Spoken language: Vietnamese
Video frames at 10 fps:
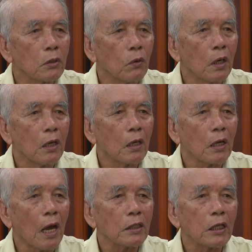của
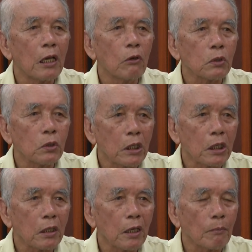các cái thế lực thù
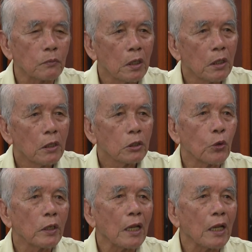địch làm xuyên